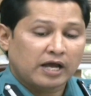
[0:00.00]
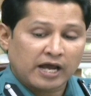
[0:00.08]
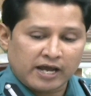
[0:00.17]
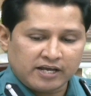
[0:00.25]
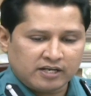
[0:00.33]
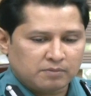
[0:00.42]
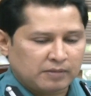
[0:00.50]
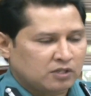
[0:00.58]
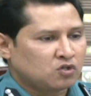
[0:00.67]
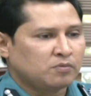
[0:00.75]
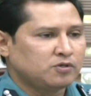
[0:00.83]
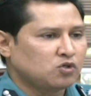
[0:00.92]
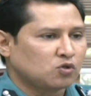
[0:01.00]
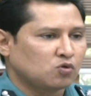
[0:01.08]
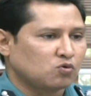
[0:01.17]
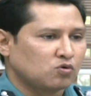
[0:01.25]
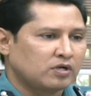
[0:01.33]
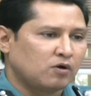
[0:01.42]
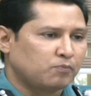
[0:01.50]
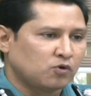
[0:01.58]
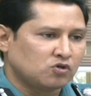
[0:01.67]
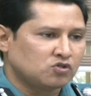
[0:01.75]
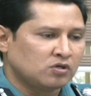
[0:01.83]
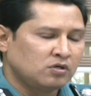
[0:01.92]
আইনের মাধ্যমে যতটুকু নেওয়া
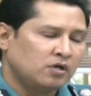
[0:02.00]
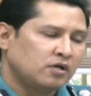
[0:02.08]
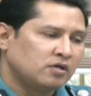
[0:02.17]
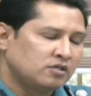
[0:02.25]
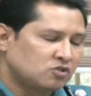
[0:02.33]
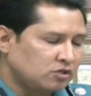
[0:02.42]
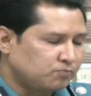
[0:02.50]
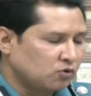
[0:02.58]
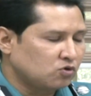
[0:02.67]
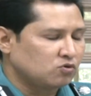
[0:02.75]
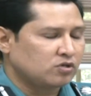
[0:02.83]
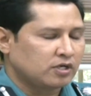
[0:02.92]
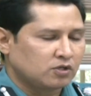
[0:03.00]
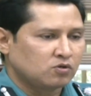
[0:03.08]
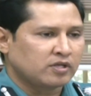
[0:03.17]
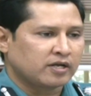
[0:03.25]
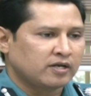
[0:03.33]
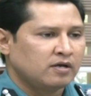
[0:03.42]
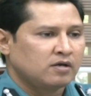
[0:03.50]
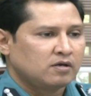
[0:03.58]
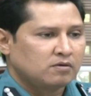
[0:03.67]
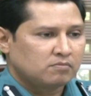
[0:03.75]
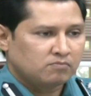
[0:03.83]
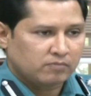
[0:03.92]
প্রয়োজন সেই পরিণতি কিন্তু তাকে
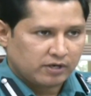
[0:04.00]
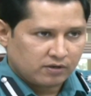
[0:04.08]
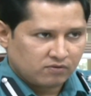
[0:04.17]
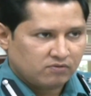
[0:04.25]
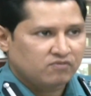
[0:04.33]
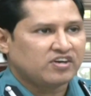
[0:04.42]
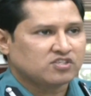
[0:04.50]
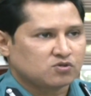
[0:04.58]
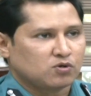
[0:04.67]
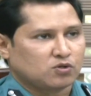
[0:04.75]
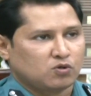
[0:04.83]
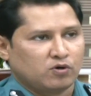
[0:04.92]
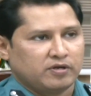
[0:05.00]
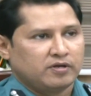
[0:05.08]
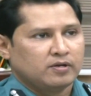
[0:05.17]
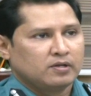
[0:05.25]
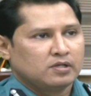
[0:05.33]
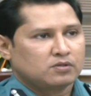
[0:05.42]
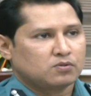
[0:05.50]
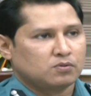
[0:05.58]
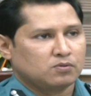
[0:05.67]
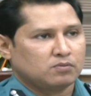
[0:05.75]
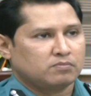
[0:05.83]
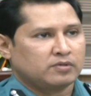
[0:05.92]
মানে ফেস করতে হয় তো
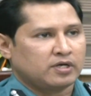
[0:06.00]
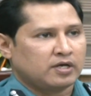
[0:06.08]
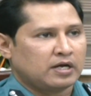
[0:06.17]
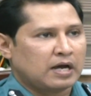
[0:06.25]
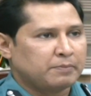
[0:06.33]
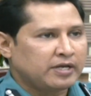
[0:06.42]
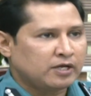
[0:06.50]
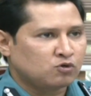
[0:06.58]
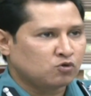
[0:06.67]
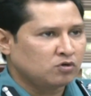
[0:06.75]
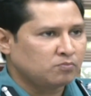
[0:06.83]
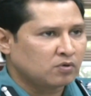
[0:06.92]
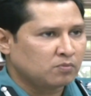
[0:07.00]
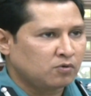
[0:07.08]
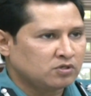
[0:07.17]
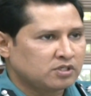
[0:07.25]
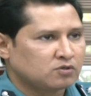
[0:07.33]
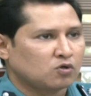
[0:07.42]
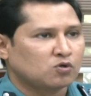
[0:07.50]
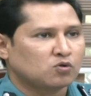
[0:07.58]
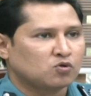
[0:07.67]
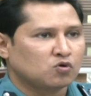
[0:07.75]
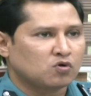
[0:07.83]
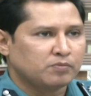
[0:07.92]
আমি এটুকুই বলবো যে
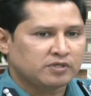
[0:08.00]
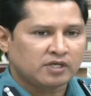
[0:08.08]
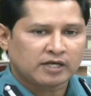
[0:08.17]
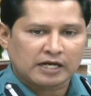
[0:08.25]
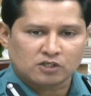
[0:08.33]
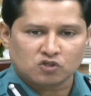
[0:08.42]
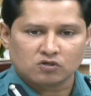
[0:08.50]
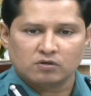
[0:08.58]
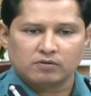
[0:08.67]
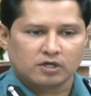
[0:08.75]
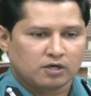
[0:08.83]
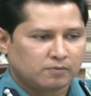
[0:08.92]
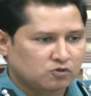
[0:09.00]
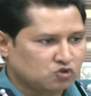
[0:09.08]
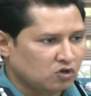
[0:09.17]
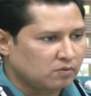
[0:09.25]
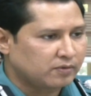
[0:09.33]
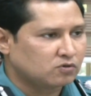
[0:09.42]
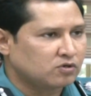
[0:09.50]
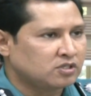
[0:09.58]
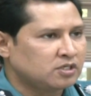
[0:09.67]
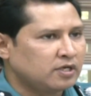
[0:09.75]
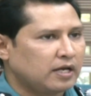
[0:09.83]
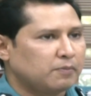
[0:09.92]
তদন্ত কমিটির কার্যক্রম এখন চলমান
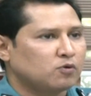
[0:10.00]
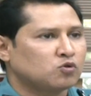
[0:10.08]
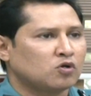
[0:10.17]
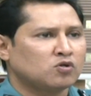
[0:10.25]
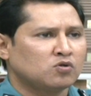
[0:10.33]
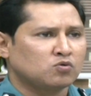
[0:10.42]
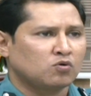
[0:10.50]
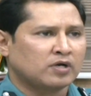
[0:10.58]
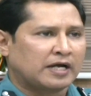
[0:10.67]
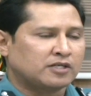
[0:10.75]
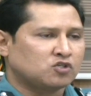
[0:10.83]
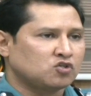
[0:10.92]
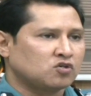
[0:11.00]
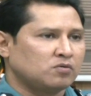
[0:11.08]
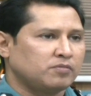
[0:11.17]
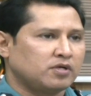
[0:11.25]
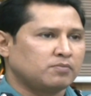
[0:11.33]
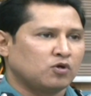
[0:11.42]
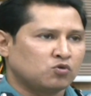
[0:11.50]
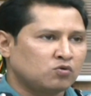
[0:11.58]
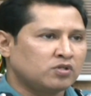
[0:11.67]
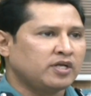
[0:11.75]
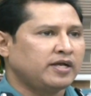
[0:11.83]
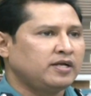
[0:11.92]
রয়েছে এবং তদন্ত কার্যক্রমের মধ্য
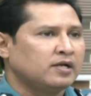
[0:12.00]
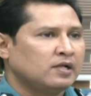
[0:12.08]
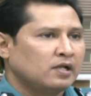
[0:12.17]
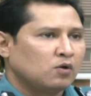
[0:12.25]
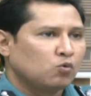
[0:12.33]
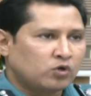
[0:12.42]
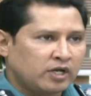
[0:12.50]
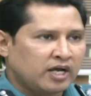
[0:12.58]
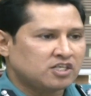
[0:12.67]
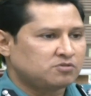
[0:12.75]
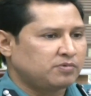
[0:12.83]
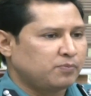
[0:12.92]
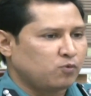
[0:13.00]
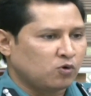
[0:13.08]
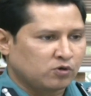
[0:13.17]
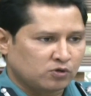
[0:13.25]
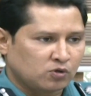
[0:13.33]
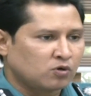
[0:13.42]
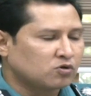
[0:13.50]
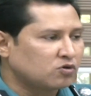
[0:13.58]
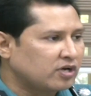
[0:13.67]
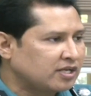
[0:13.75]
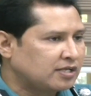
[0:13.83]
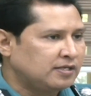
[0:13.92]
দিয়েই উঠে আসবে প্রকৃত
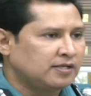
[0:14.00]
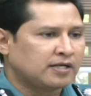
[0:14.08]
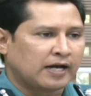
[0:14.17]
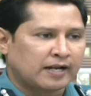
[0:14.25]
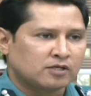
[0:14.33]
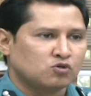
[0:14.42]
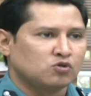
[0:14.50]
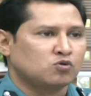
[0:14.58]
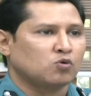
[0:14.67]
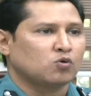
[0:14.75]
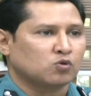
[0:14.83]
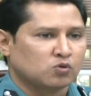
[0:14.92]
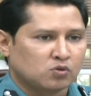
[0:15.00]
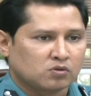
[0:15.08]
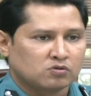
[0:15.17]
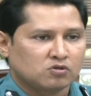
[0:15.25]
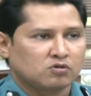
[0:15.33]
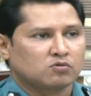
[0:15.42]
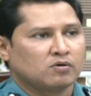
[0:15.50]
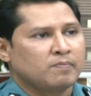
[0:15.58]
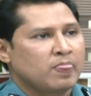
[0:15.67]
ঘটনা কি কারা জড়িত কতটুকু জড়িত